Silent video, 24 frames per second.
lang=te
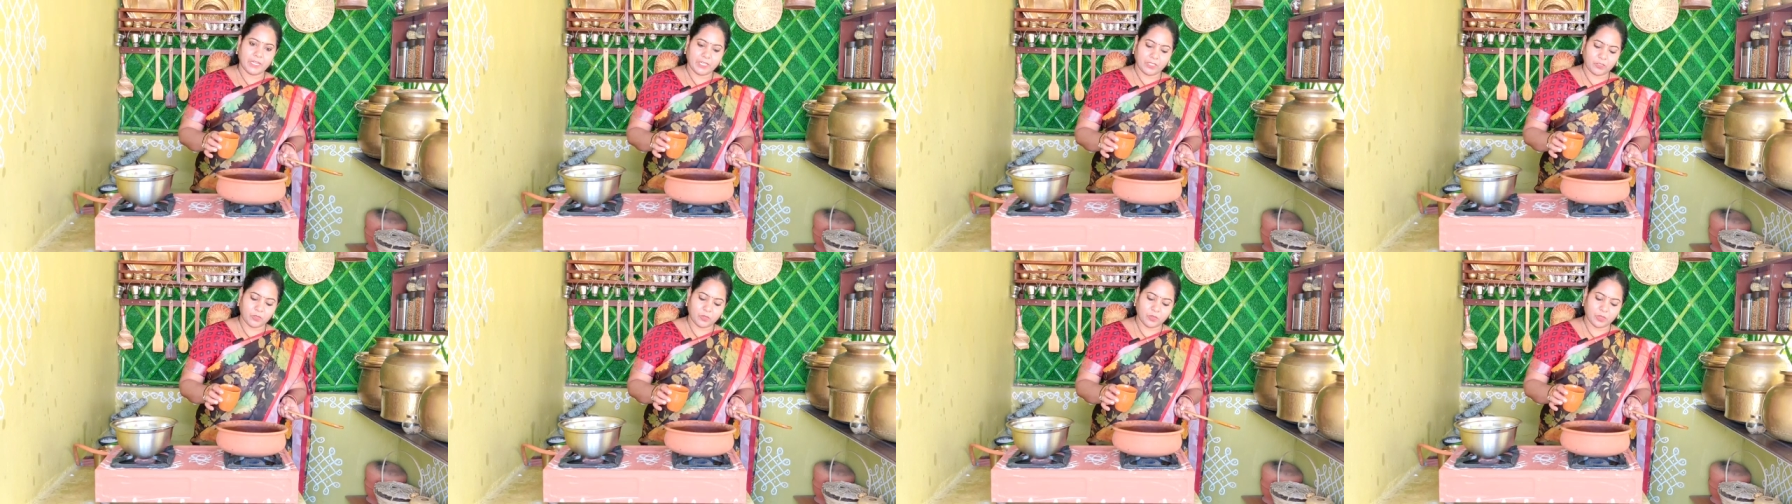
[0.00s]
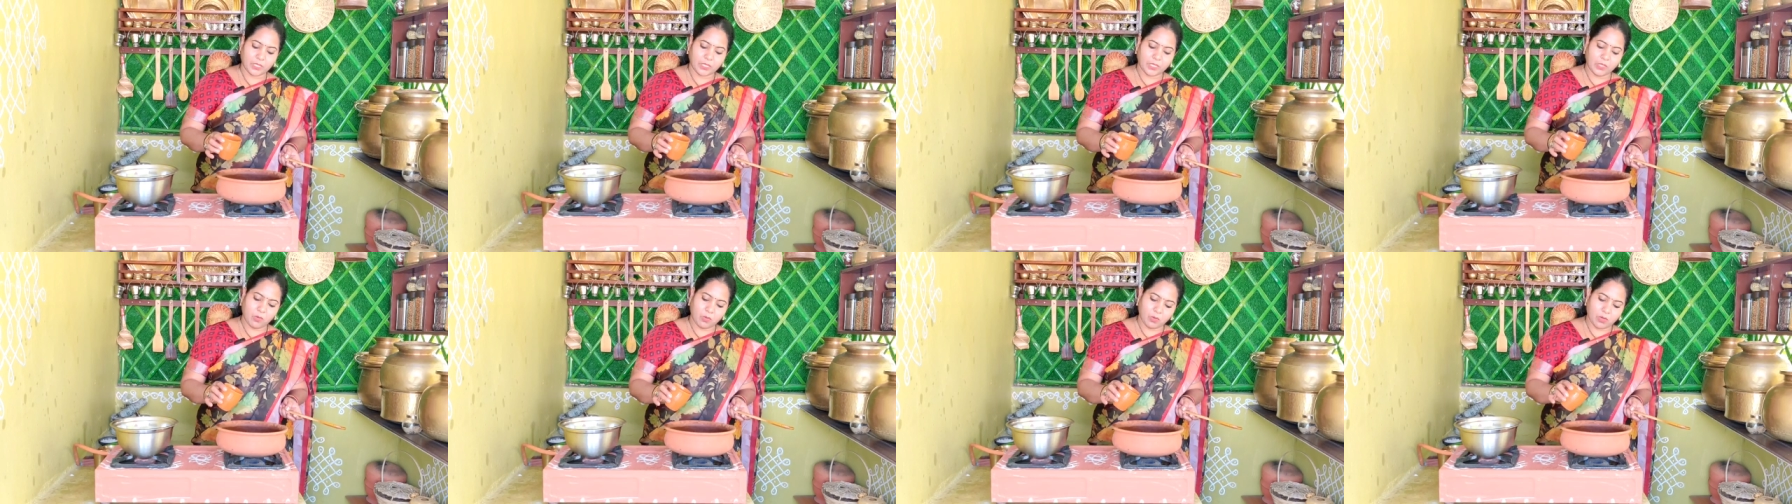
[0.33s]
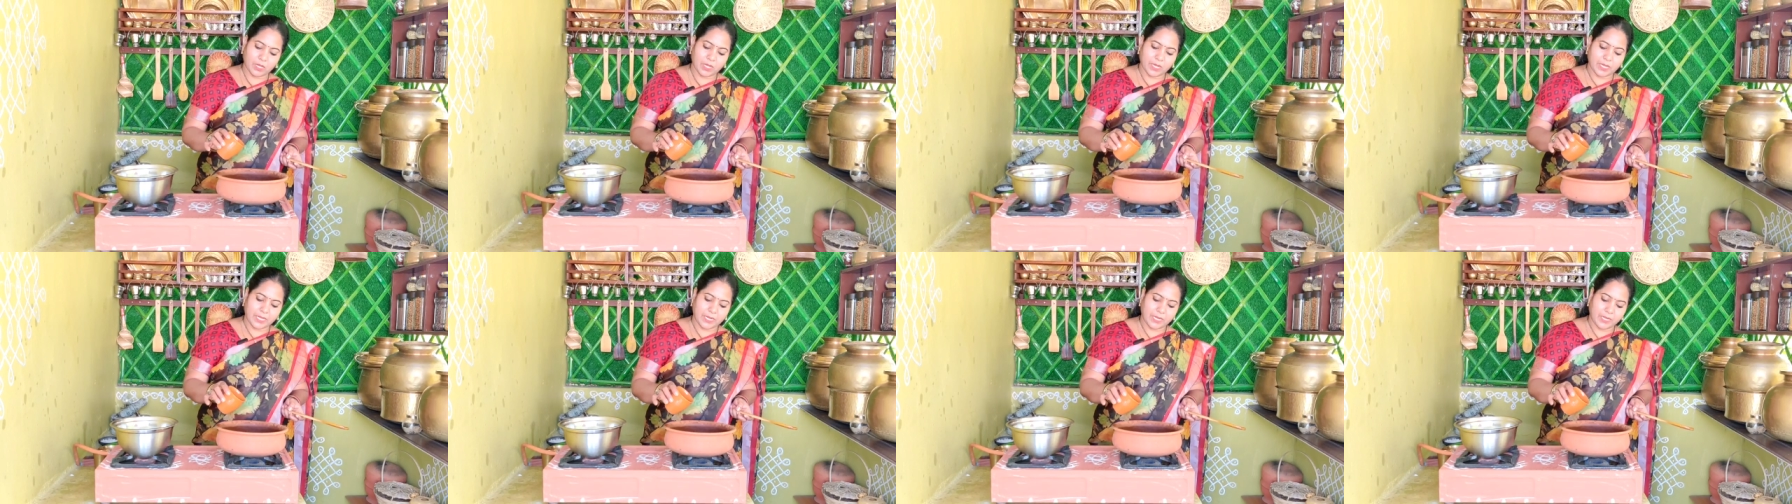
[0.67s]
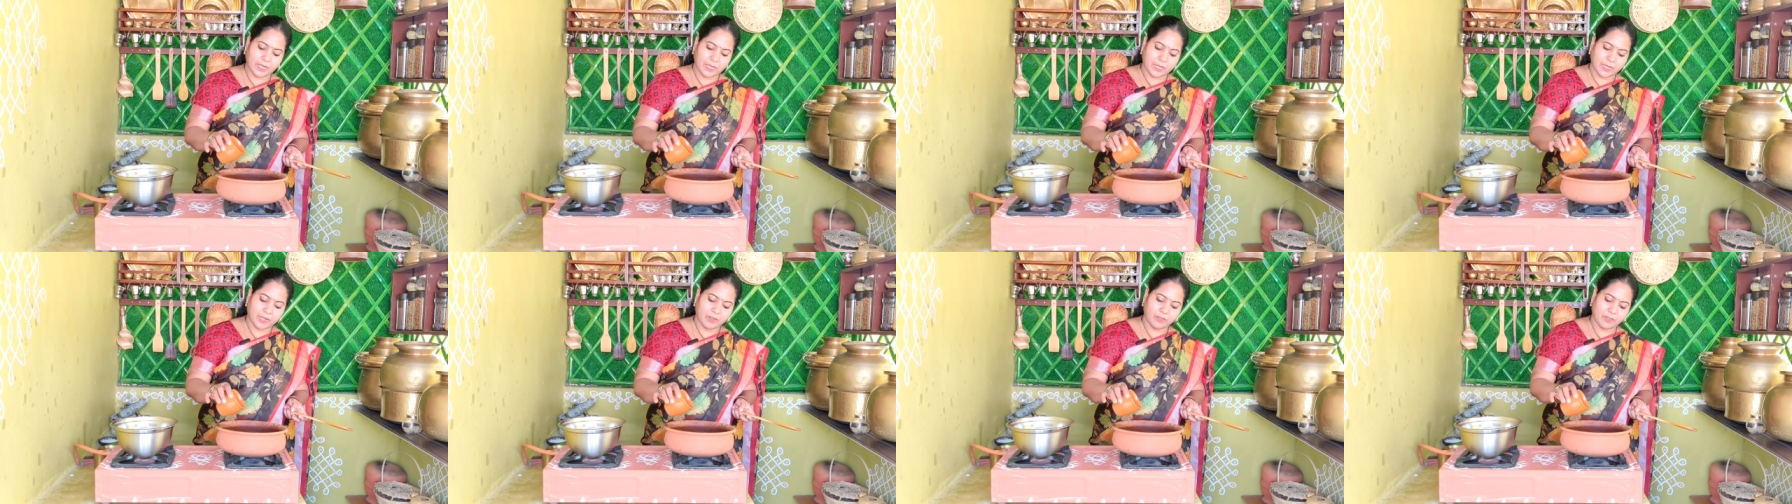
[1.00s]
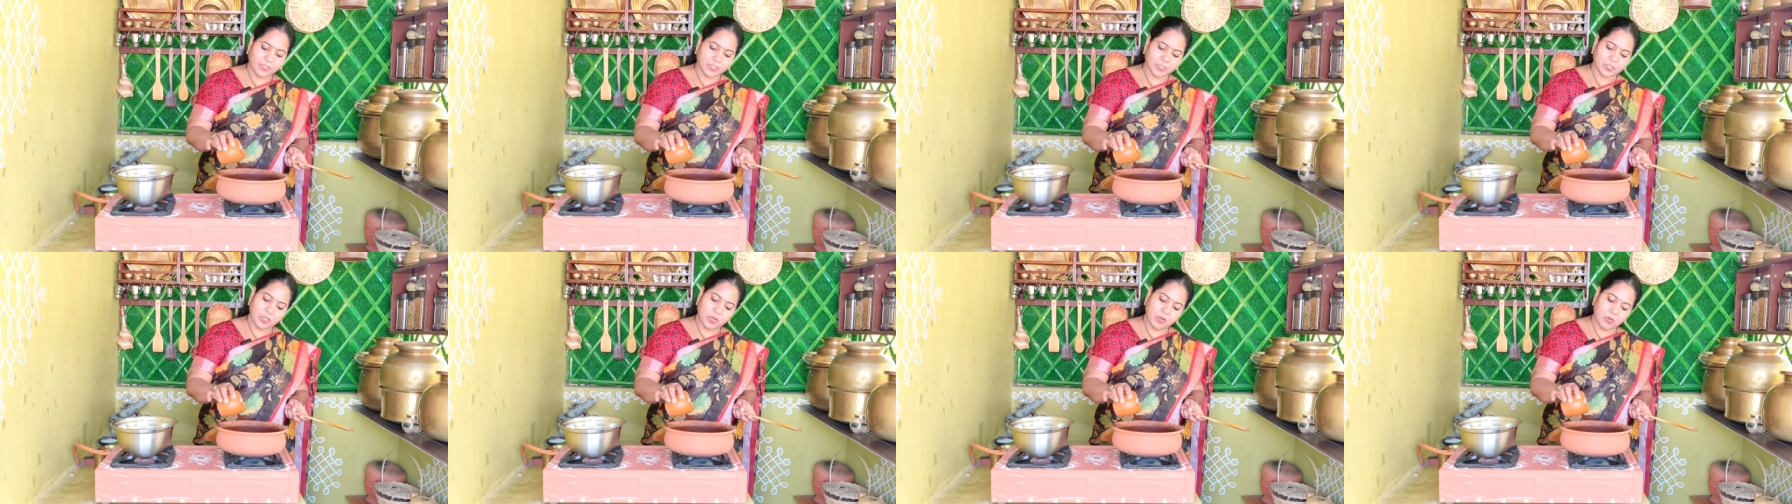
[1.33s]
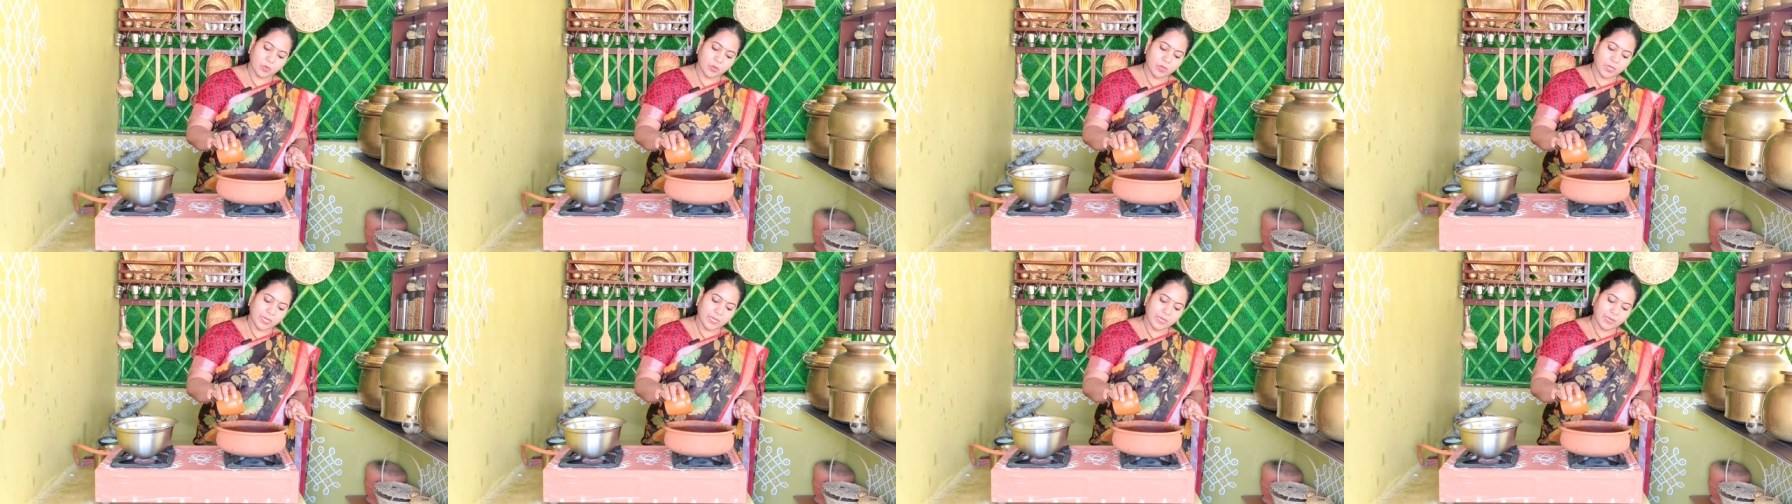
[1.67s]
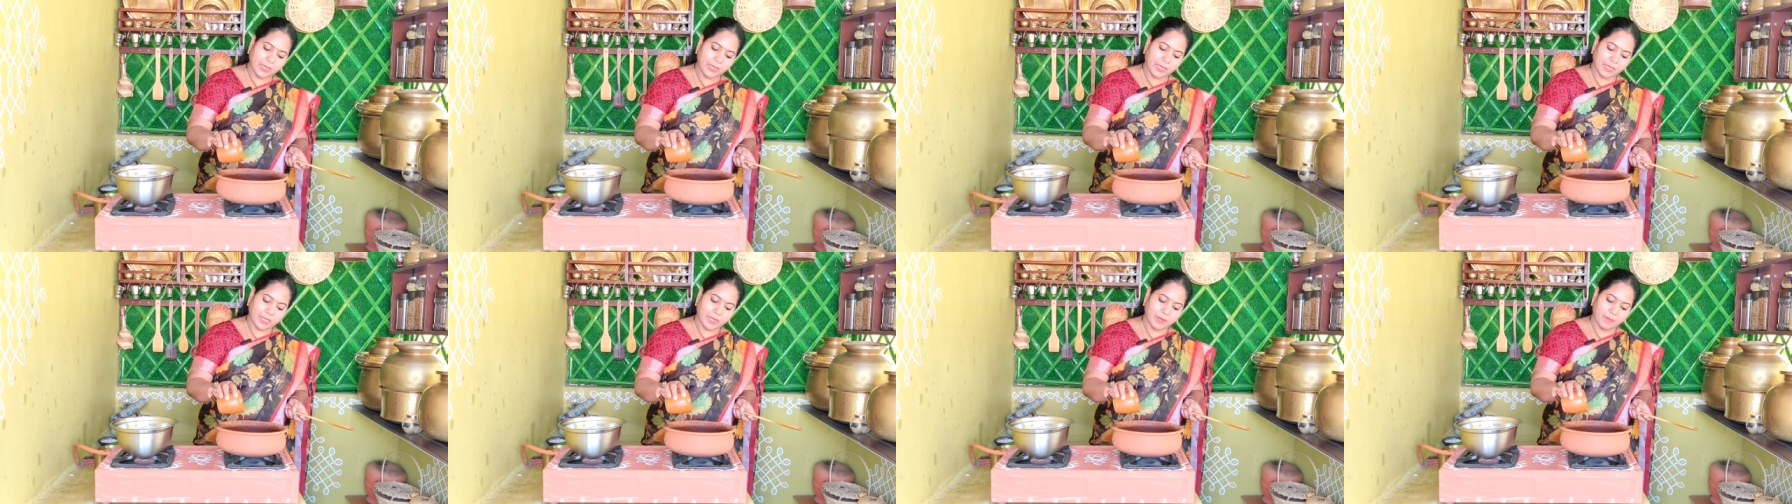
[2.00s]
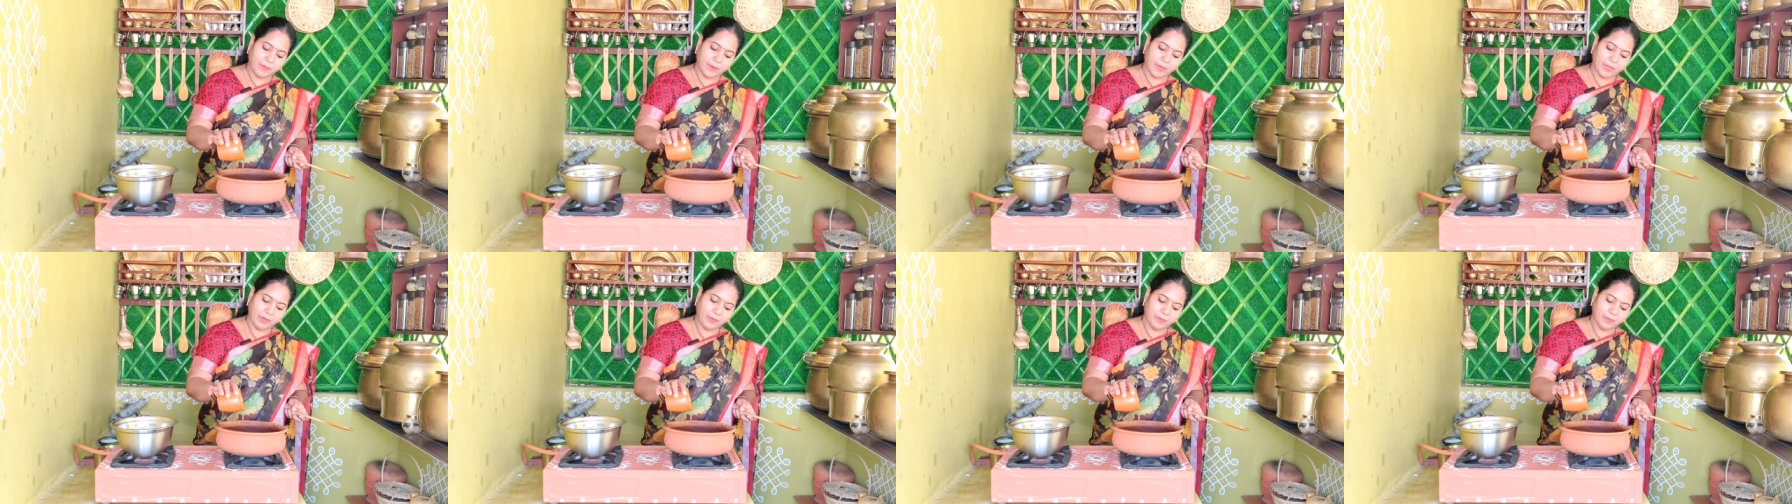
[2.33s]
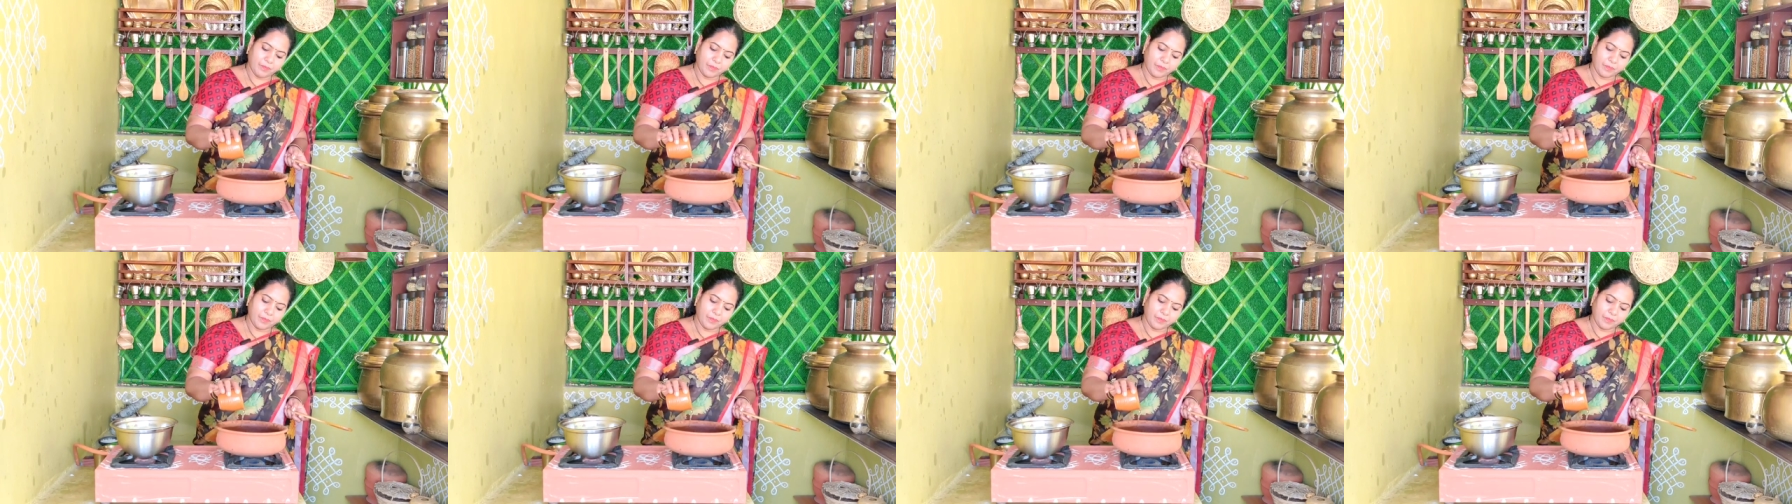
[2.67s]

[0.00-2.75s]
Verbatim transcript: వేడెక్కుతుంది కదా ఒక గరిట ఆయిల్ వేస్తున్నారు రెండిట్లకి కలిపి